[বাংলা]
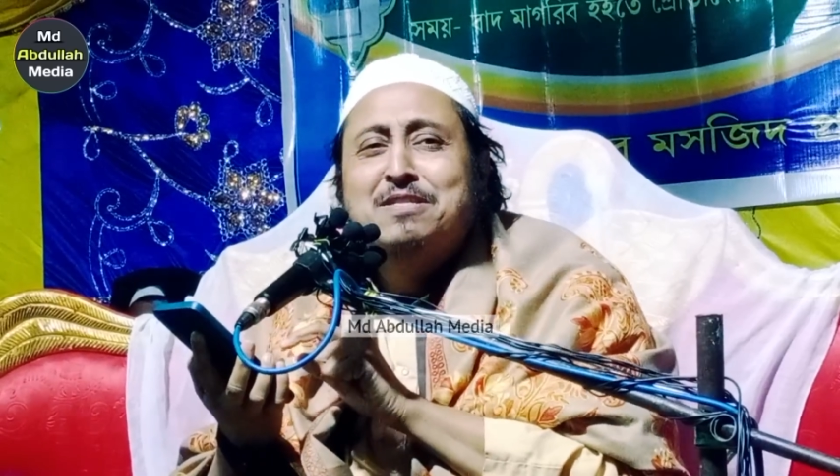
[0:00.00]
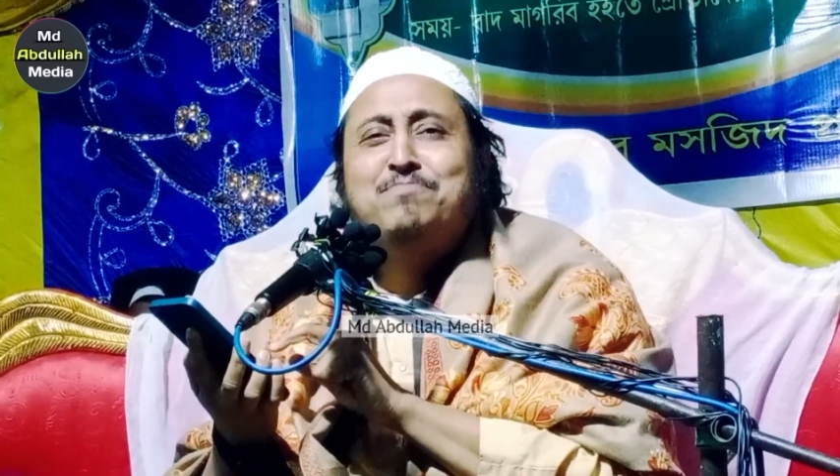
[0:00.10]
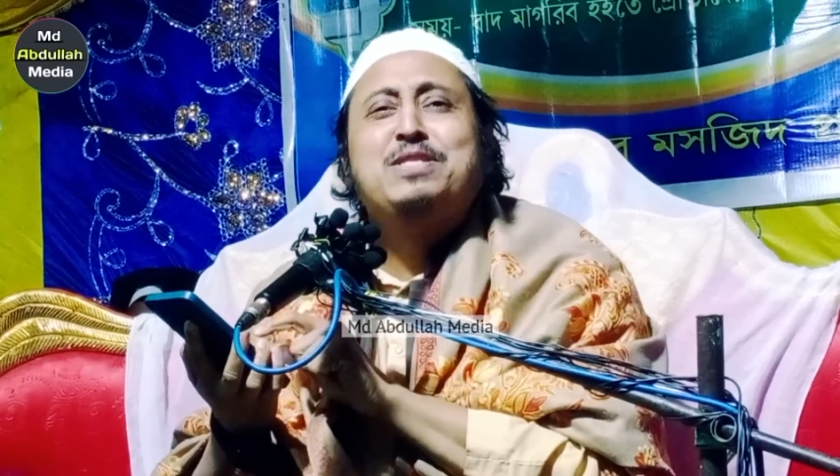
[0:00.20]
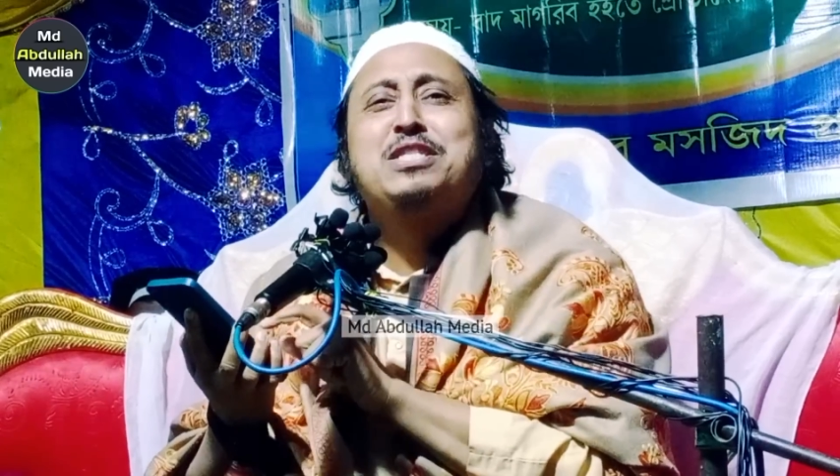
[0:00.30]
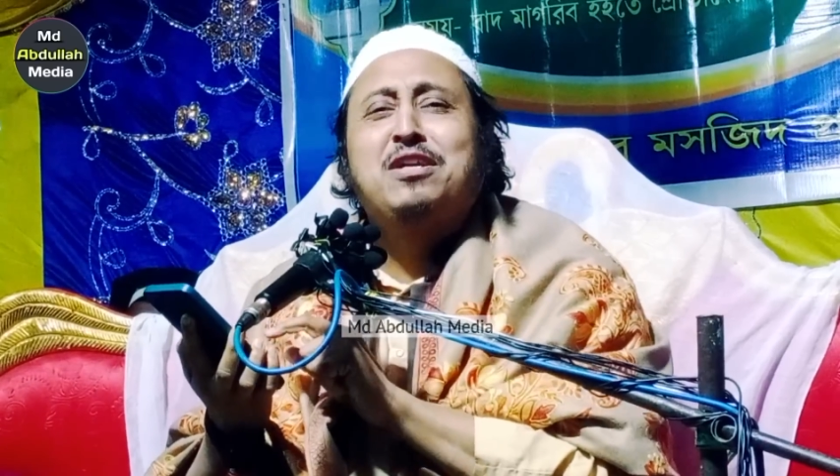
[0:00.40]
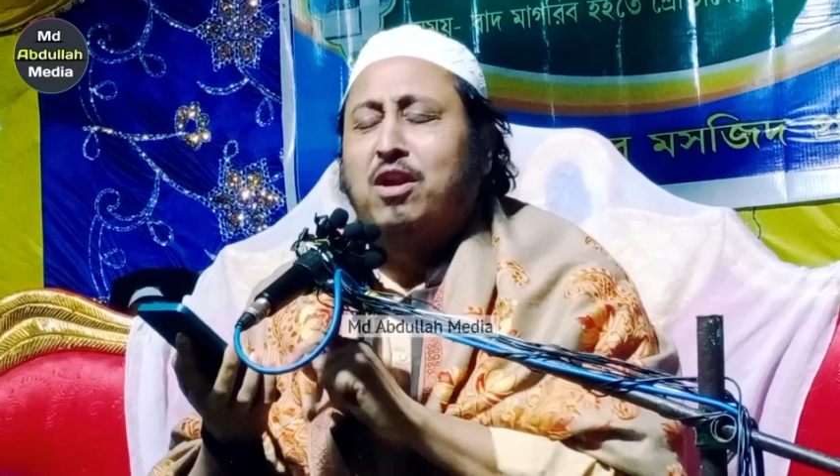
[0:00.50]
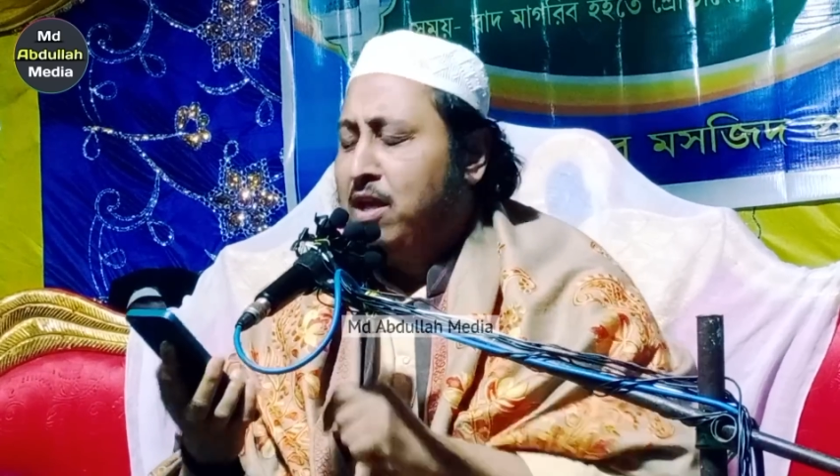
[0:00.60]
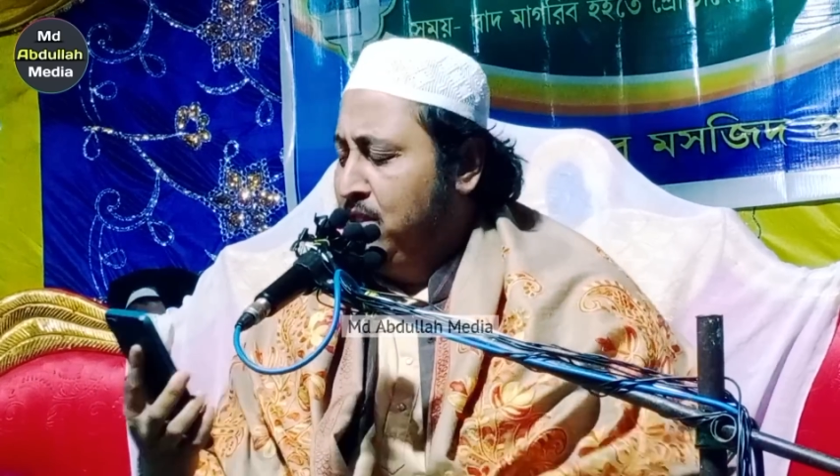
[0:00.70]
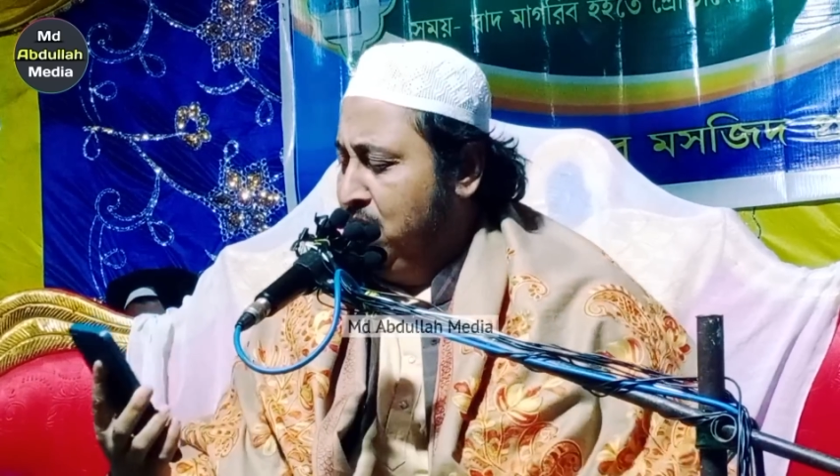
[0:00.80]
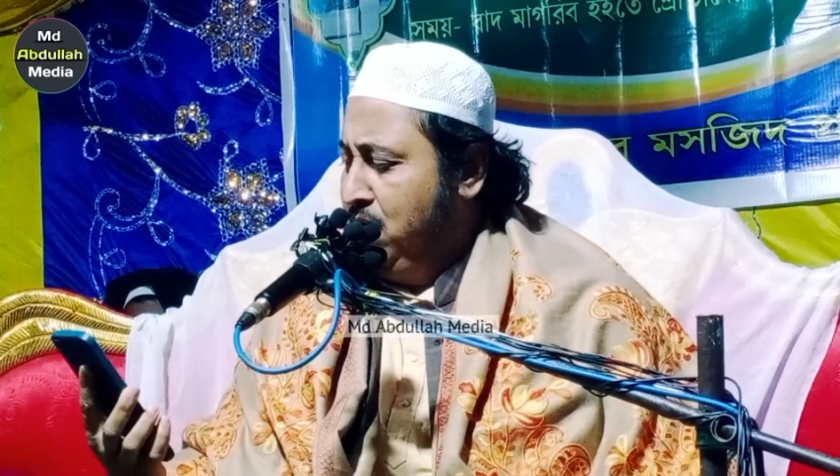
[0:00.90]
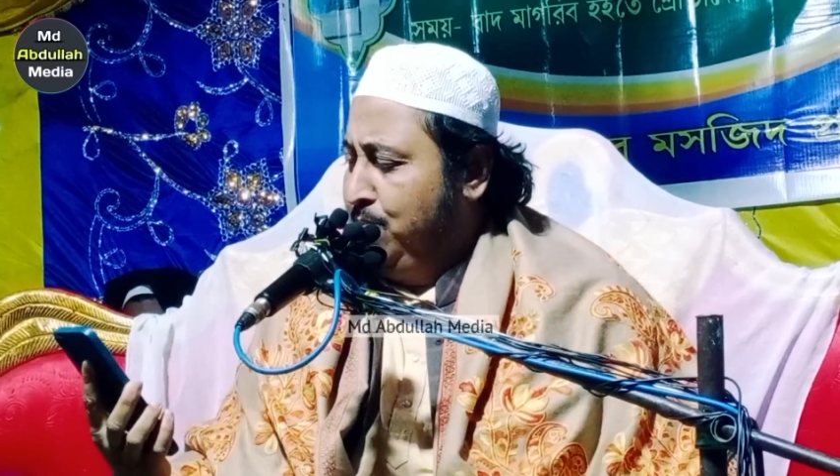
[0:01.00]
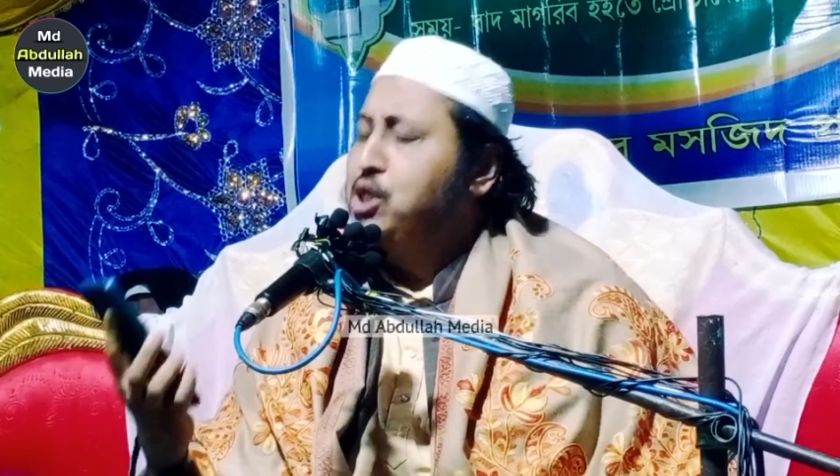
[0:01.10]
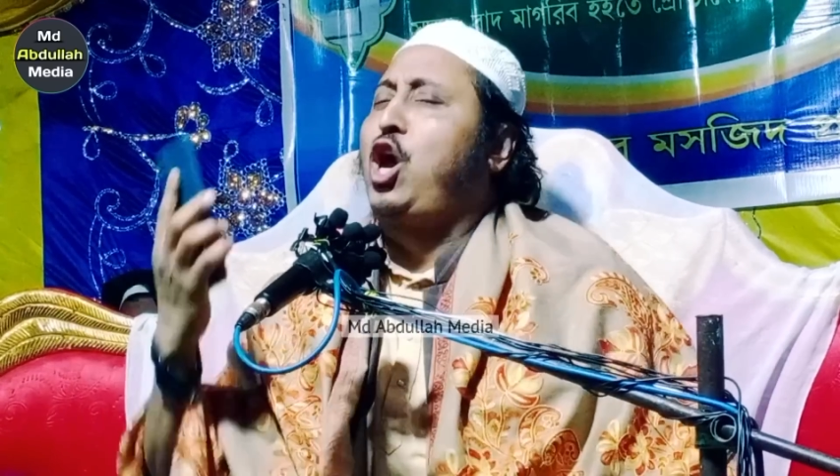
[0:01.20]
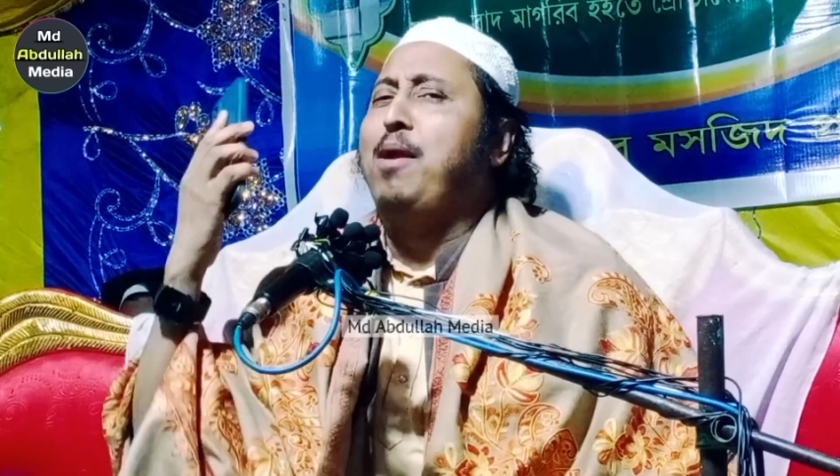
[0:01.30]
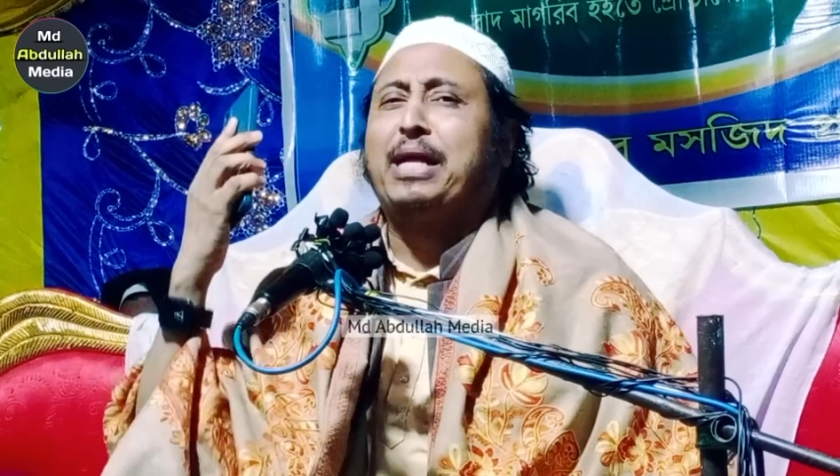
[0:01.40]
পিচিক করে
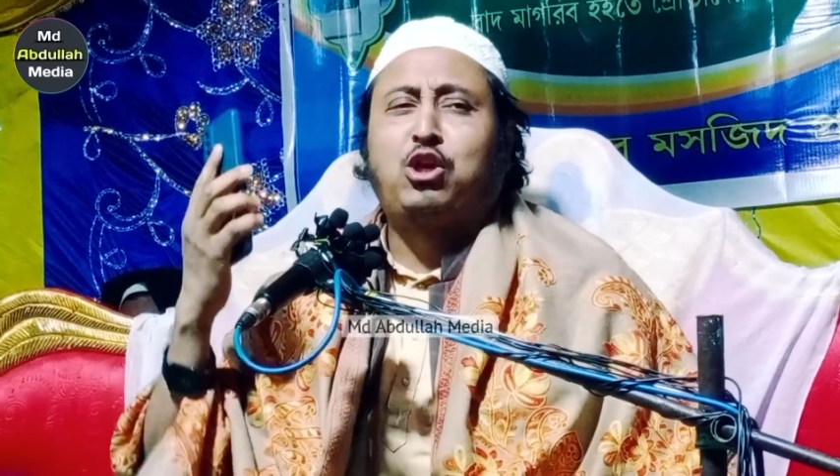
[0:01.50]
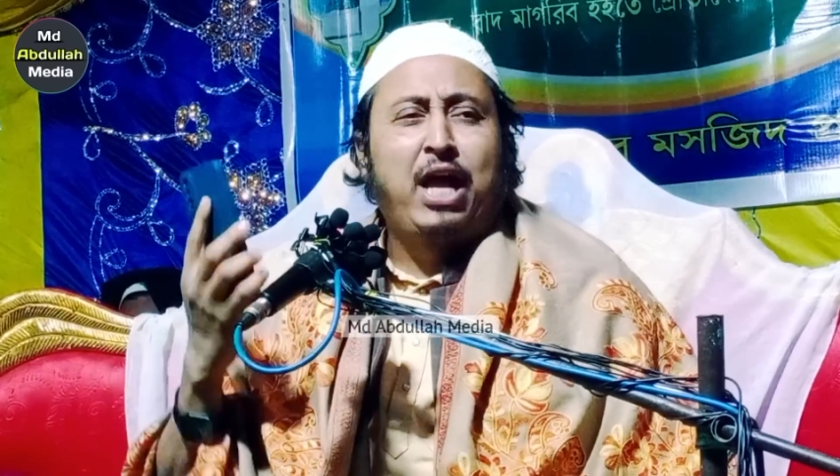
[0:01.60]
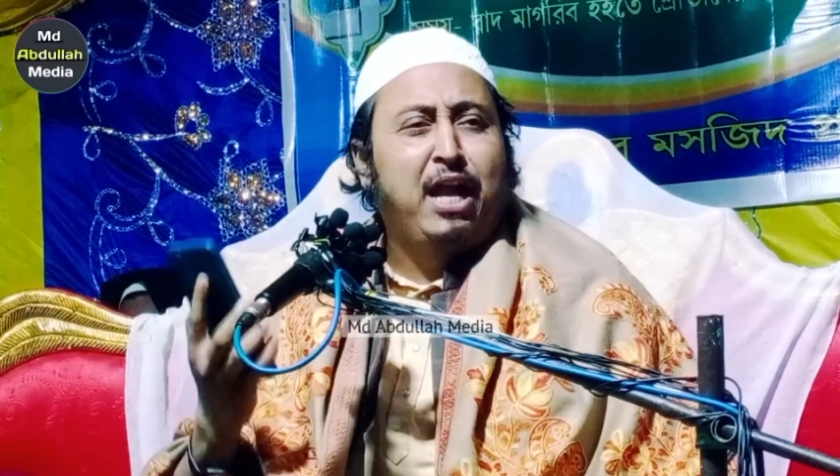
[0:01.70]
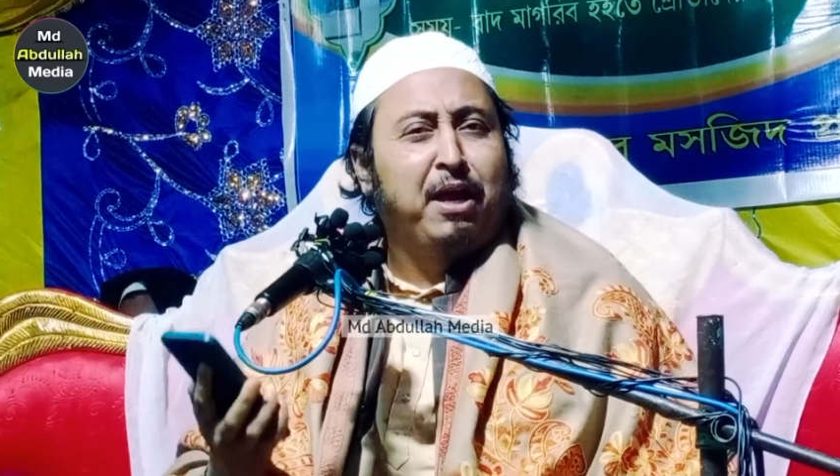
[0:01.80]
মিসকল মারছো কেন